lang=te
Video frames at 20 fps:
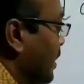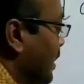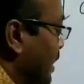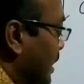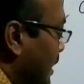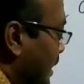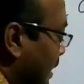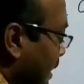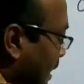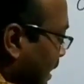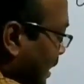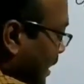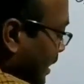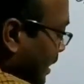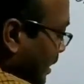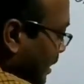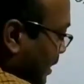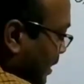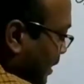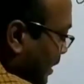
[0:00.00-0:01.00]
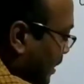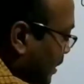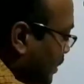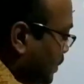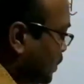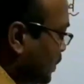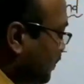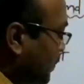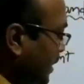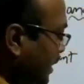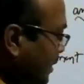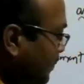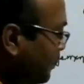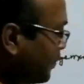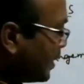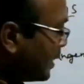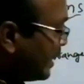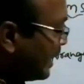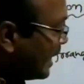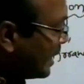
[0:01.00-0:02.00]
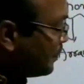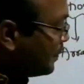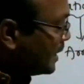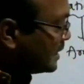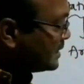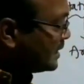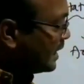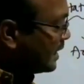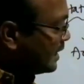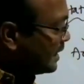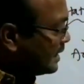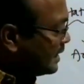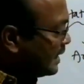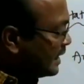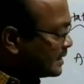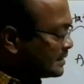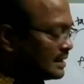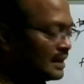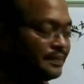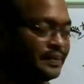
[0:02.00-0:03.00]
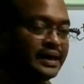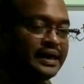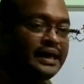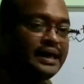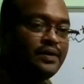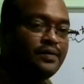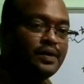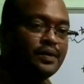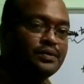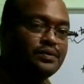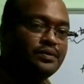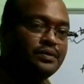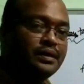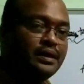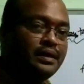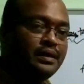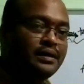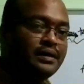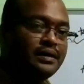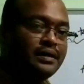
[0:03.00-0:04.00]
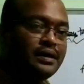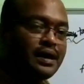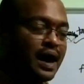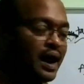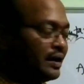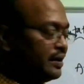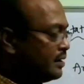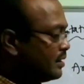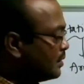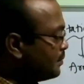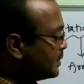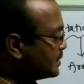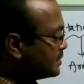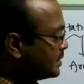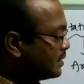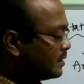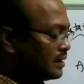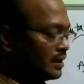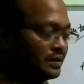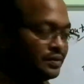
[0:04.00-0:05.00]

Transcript: ఇలా ఇది చెప్పండి ఏబీసీ అనేది ఏసీబీకి ఈక్వల్ అవుతుందా హండ్రెడ్ పర్సెంట్ కాదు